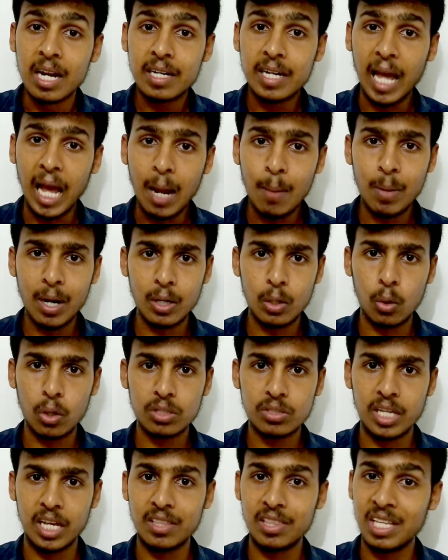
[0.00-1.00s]
டேப்லெட்டோட
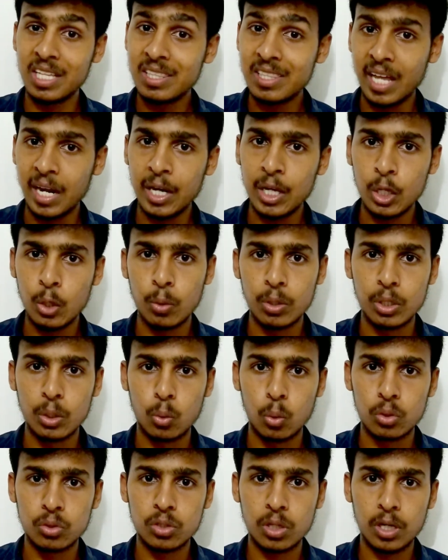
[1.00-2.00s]
சேர்த்து தண்ணியும் வந்து
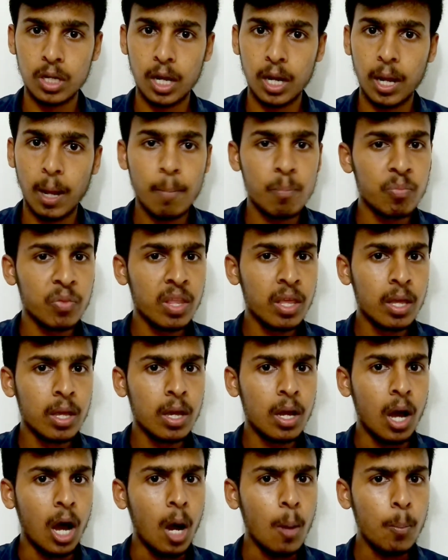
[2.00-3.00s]
குடிச்சிருக்காங்க
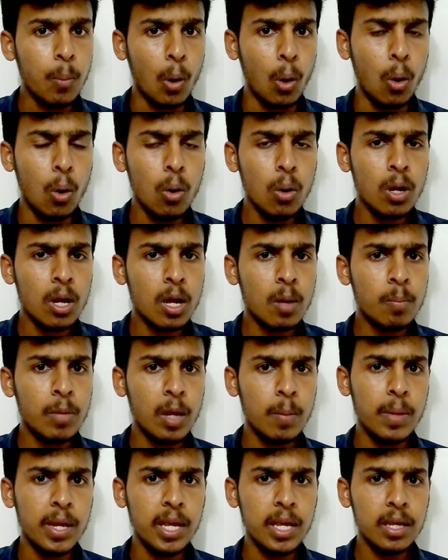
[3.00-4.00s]
அப்போ
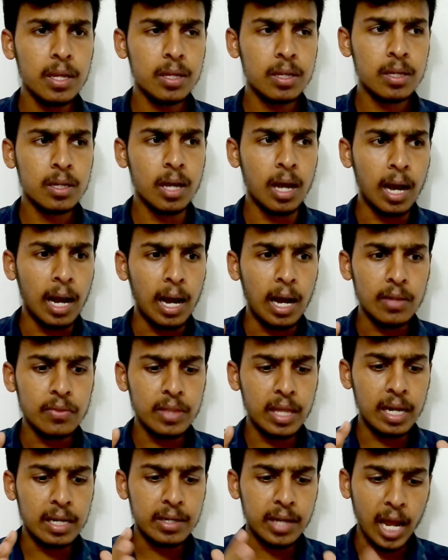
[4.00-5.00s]
மேபி
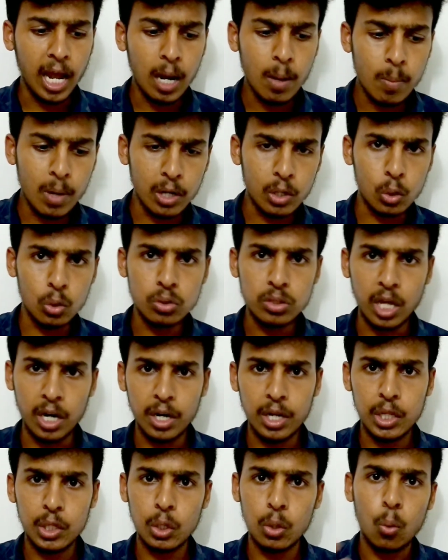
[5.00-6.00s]
அந்த டேப்லெட்டும்
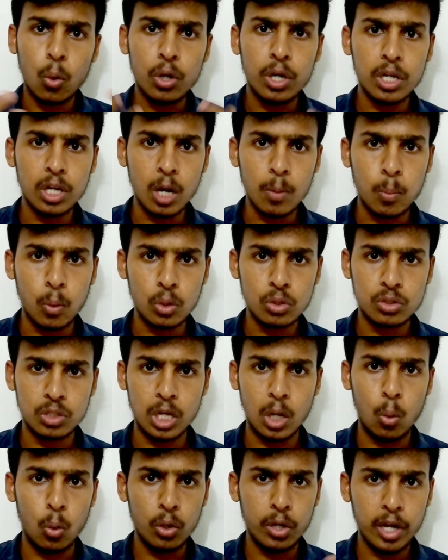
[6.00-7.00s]
தண்ணியும் ஒட்டுக்கா
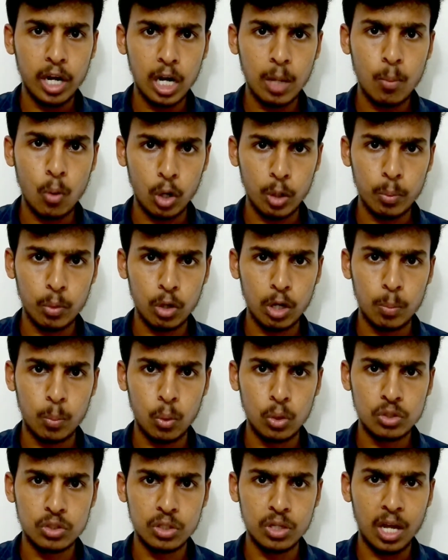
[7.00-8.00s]
போச்சுன்னா ஒட்டுக்கா நம்ம உடம்புக்குள்ள
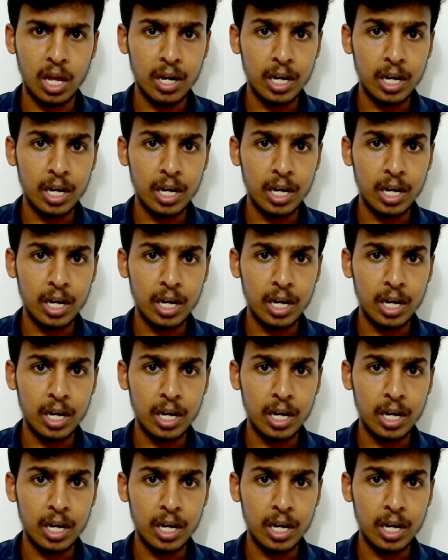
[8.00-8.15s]
போச்சுன்னா